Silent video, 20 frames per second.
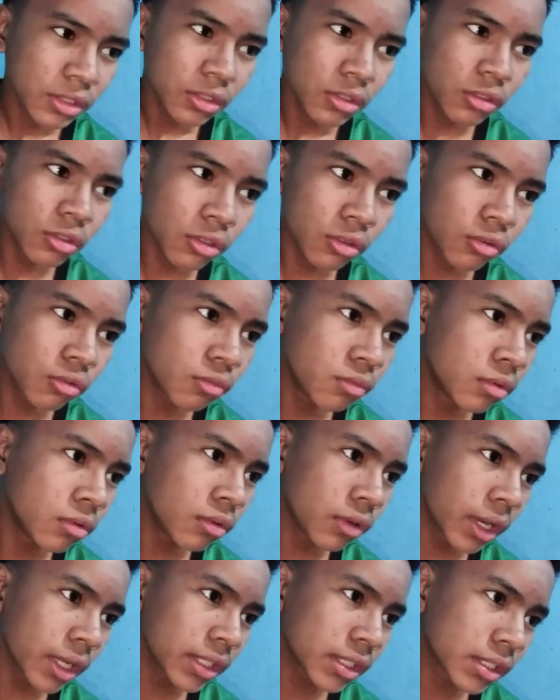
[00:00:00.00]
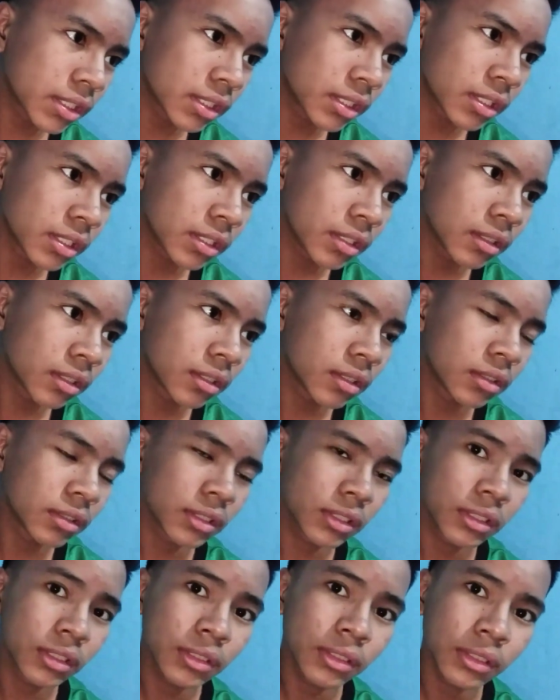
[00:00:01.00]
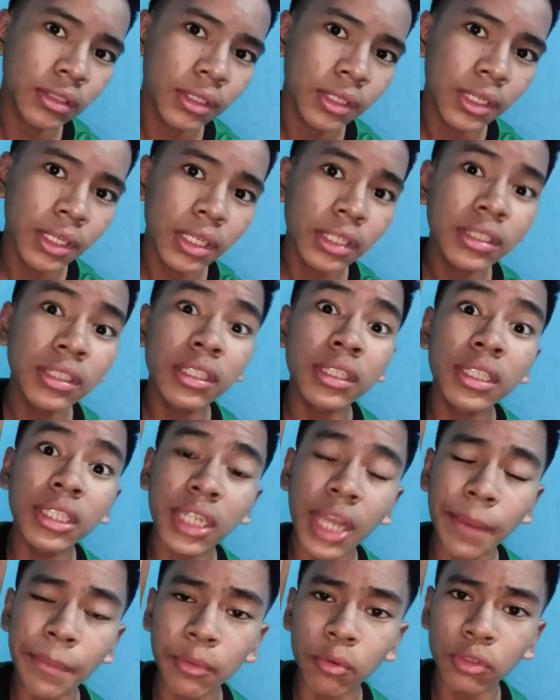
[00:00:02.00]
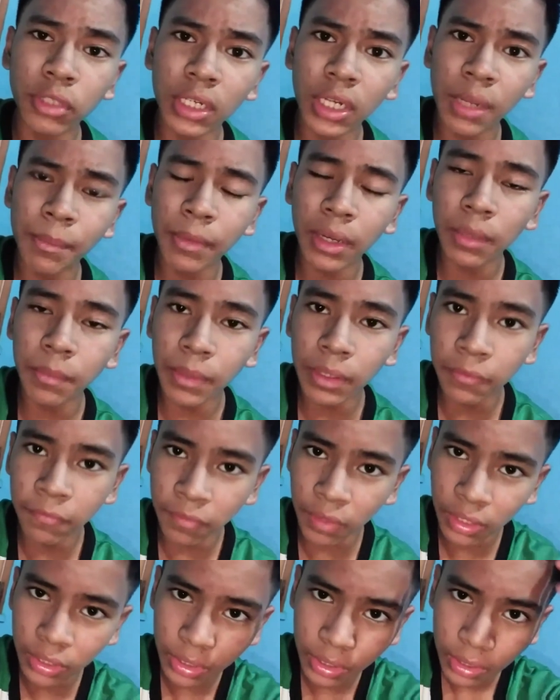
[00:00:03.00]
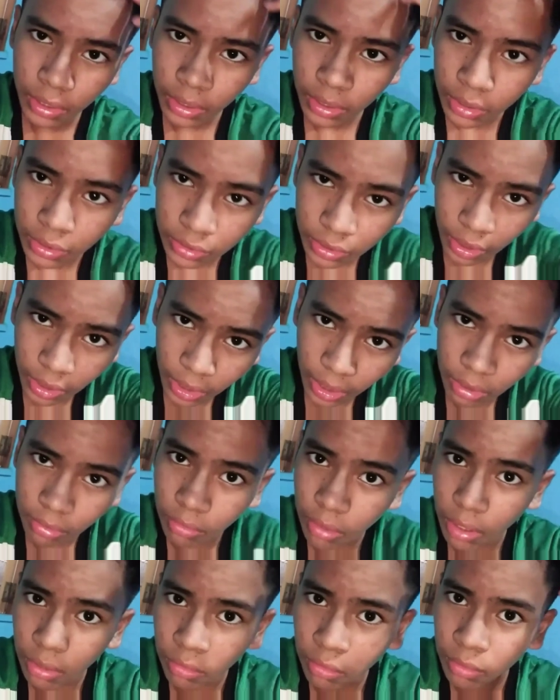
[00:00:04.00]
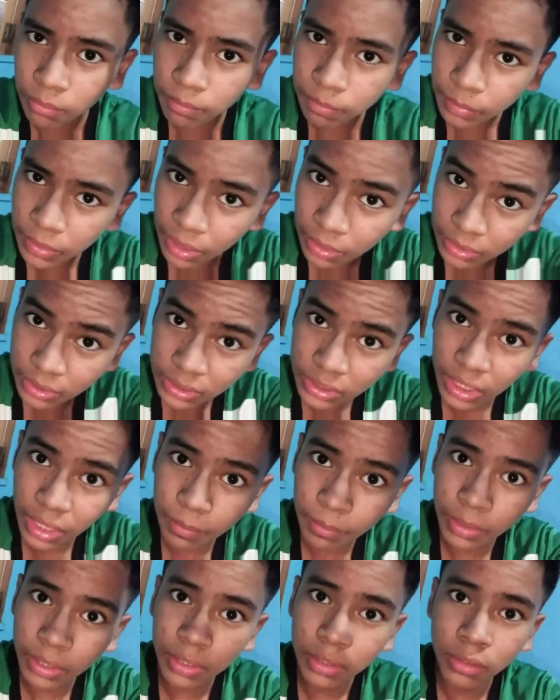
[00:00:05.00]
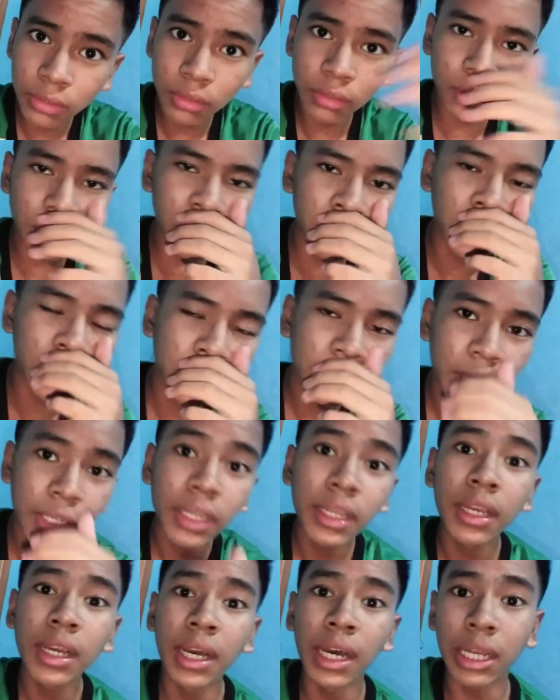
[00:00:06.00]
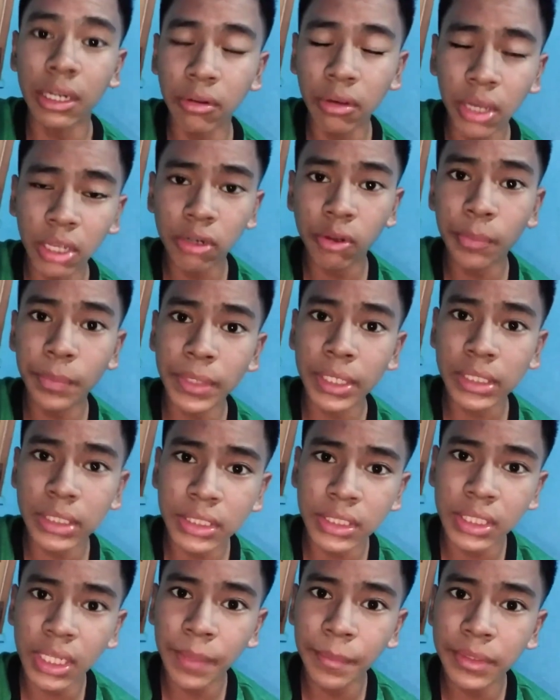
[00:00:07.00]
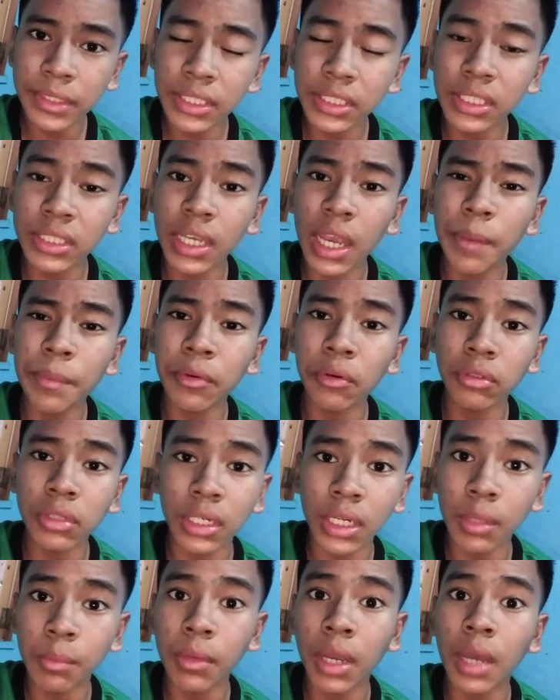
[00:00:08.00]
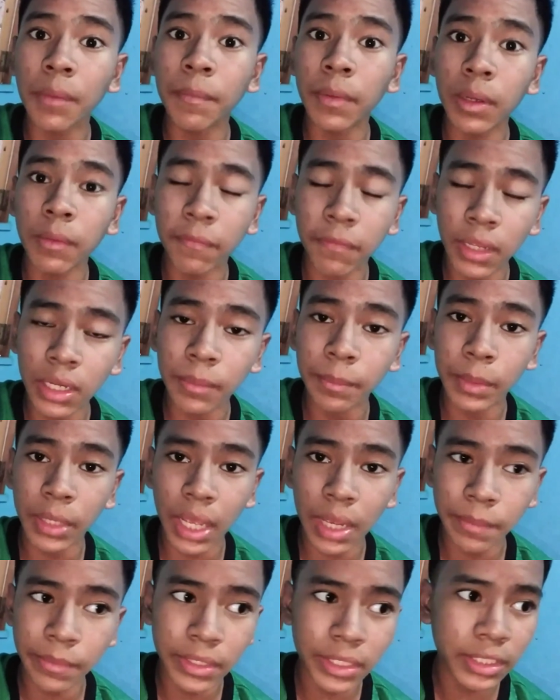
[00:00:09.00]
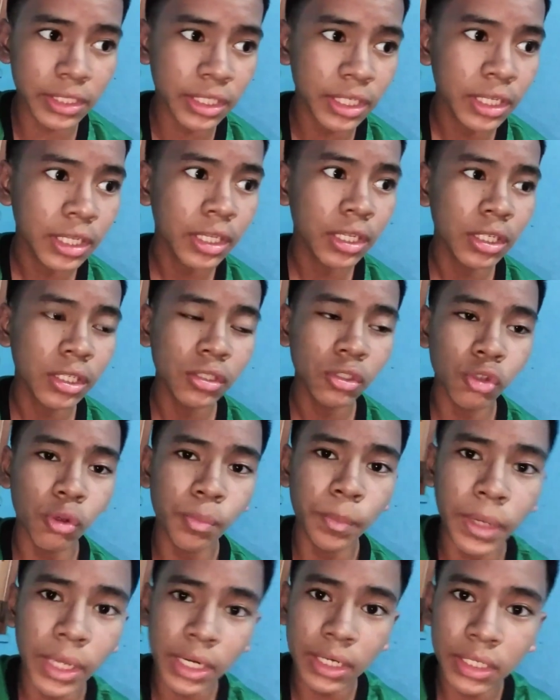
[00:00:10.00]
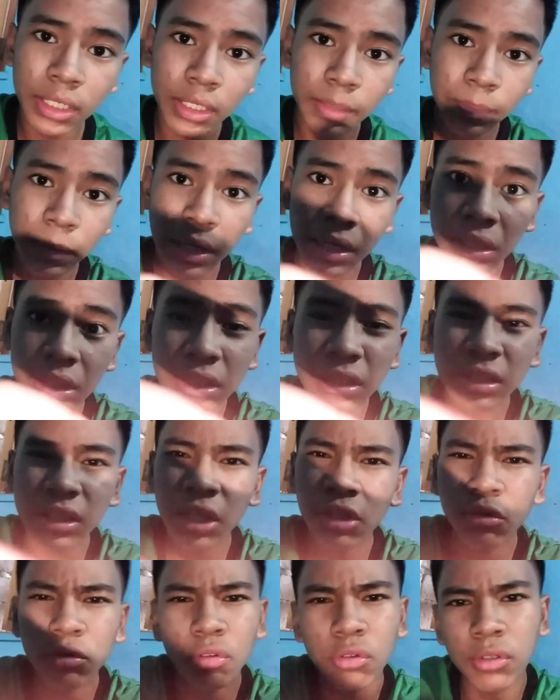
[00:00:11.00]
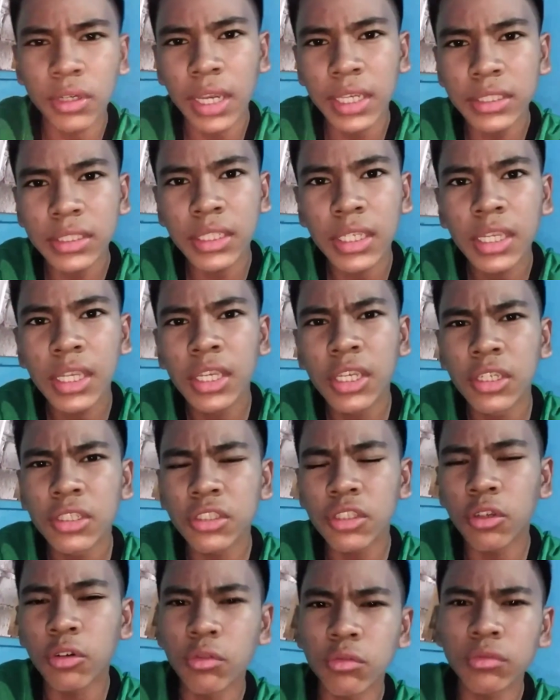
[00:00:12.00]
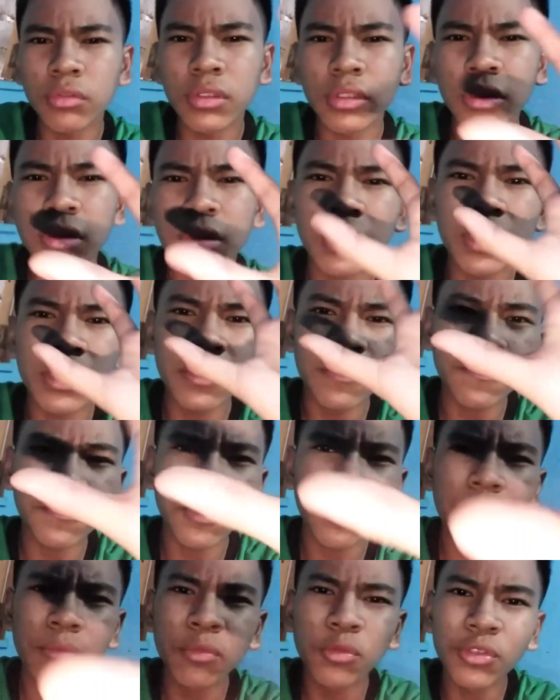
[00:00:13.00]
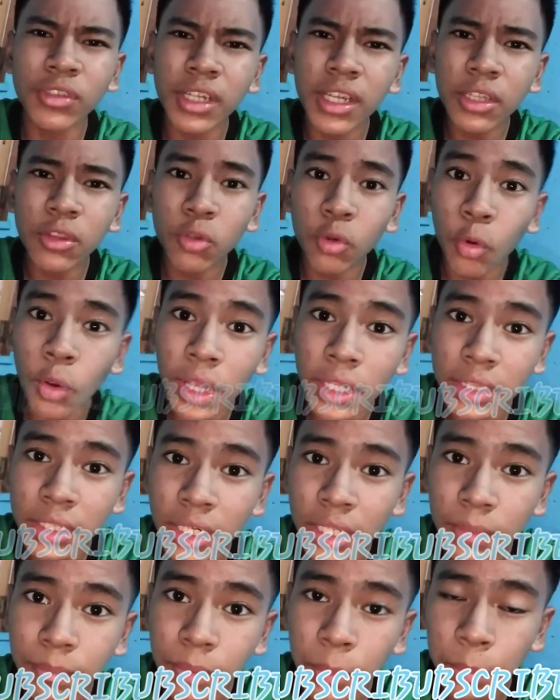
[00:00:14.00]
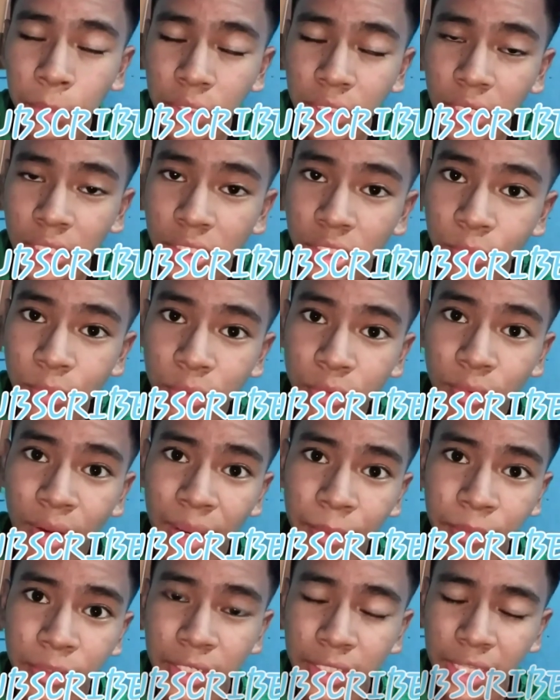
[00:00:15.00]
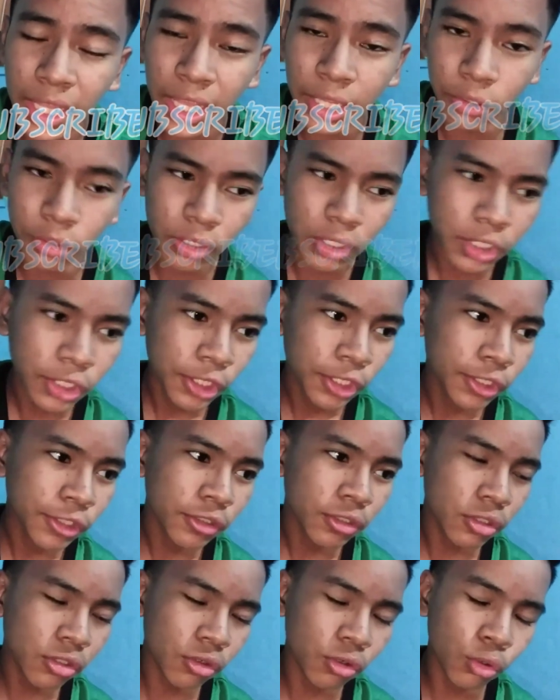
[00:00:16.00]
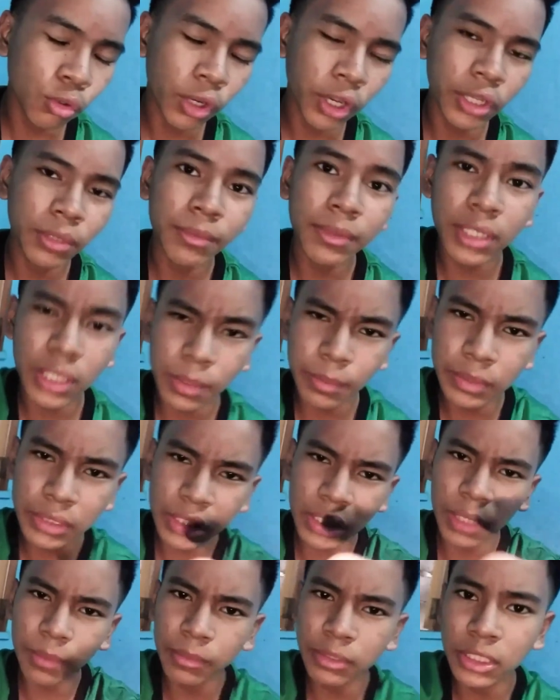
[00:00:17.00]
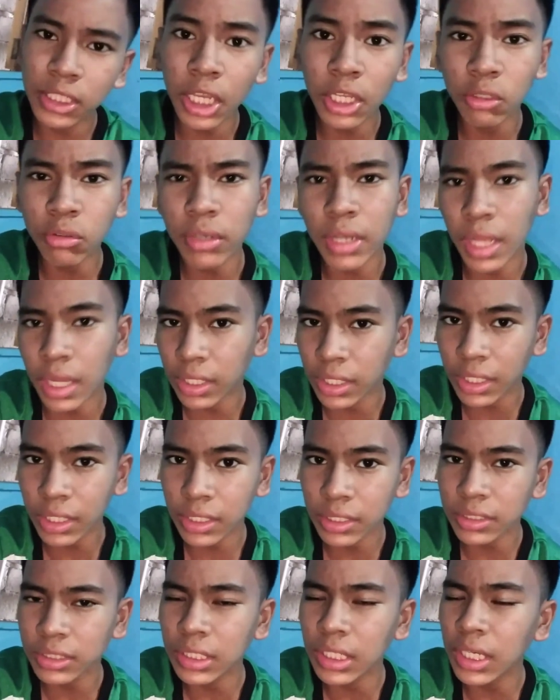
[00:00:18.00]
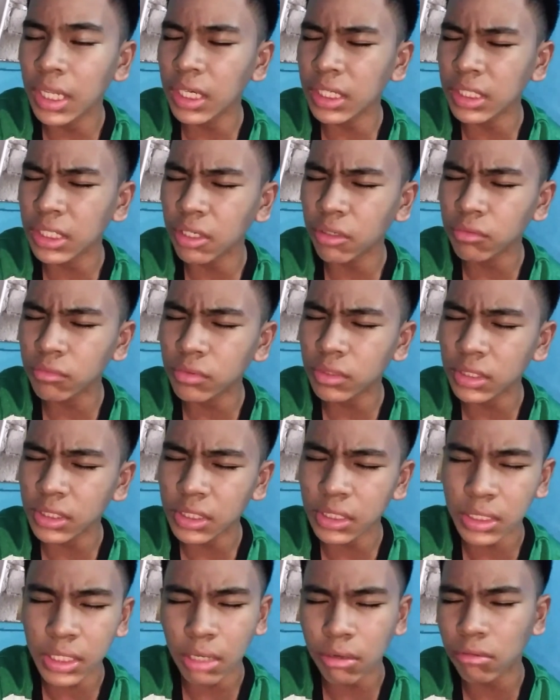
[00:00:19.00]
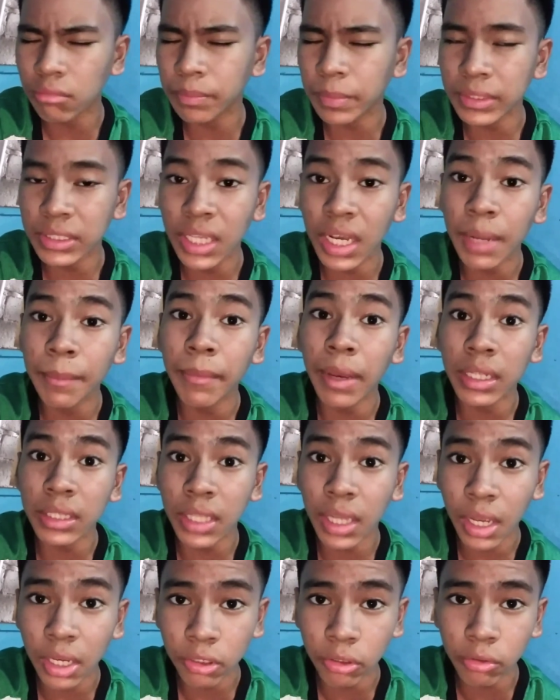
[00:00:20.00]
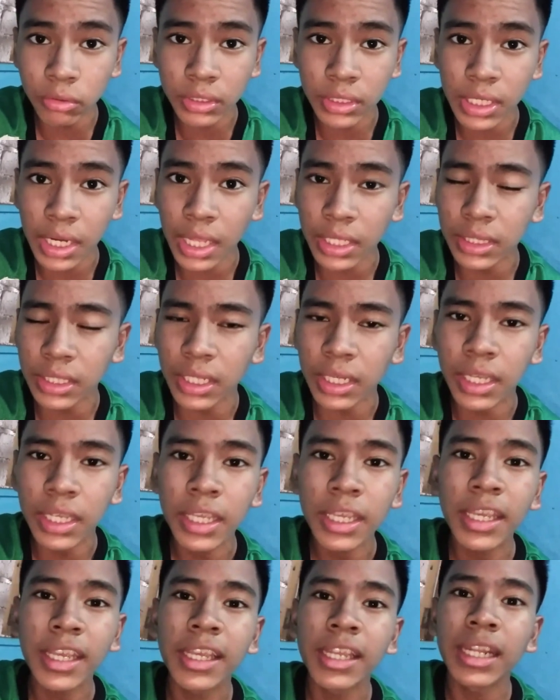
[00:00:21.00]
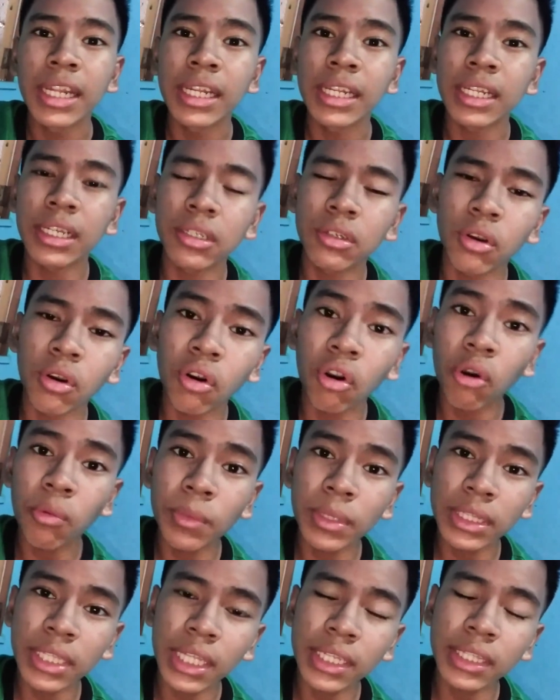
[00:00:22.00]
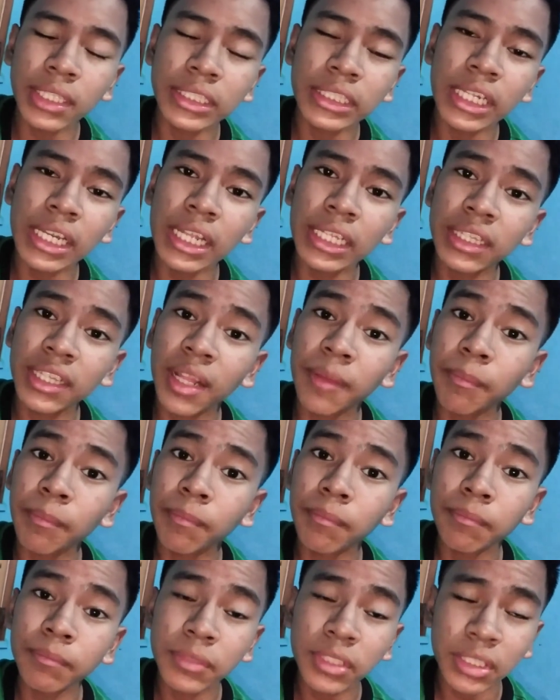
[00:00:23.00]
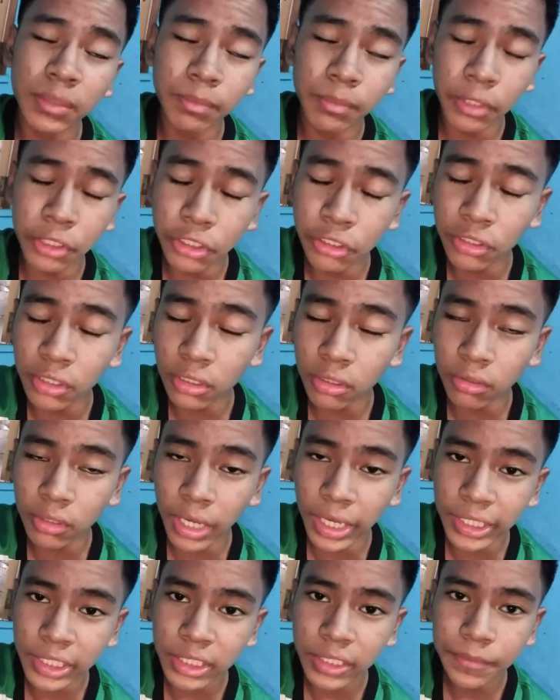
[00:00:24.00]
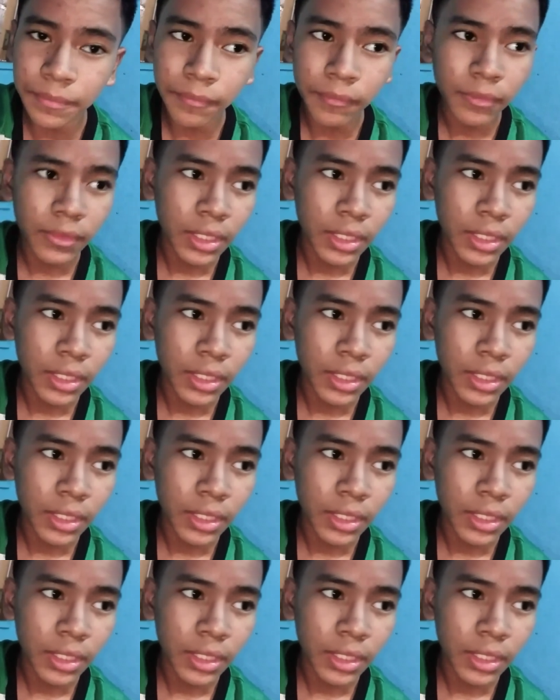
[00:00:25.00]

So, bukas, sisikapin ko talaga makapag-vlog dahil araw-araw practice namin. araw-araw practice namin, sisikapin ko talaga makapag-vlog, promise. So, para, para rin sa inyo to guys. So, inform muna, 259 subscriber na tayo. So, ay maraming salamat sa inyo lagi. Hindi lagi ang sasawang pasalamatan kayo sa lahat ng nagko-comment at nagla-like ng video na to guys.